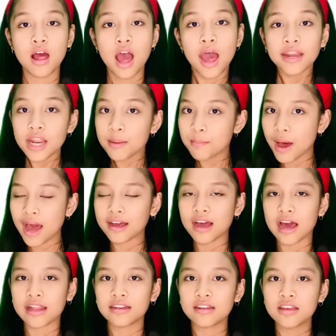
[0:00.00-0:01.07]
dan
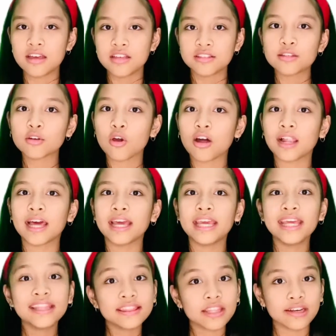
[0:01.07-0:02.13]
bahkan sekolah
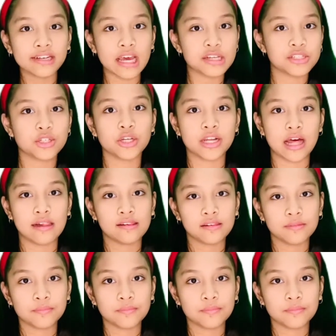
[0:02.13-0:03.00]
internasional.